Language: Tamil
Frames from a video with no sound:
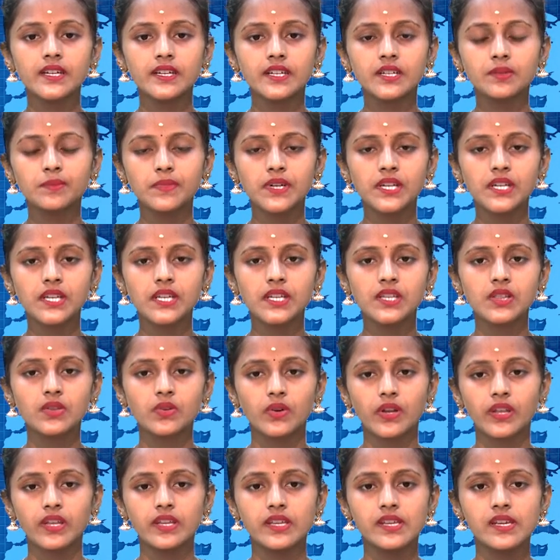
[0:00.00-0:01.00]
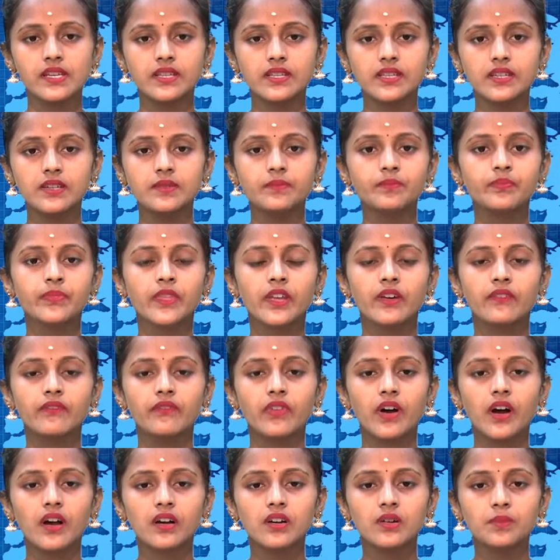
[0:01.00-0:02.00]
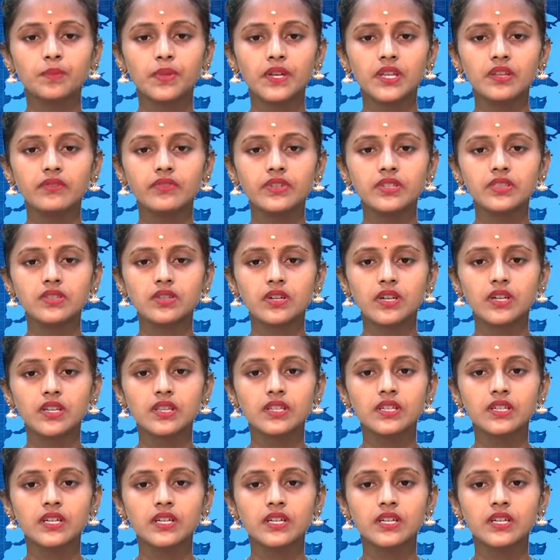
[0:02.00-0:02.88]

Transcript: எட்டு மணிக்கு தொடங்கியது வாக்குப்பதிவு தொடர்ந்து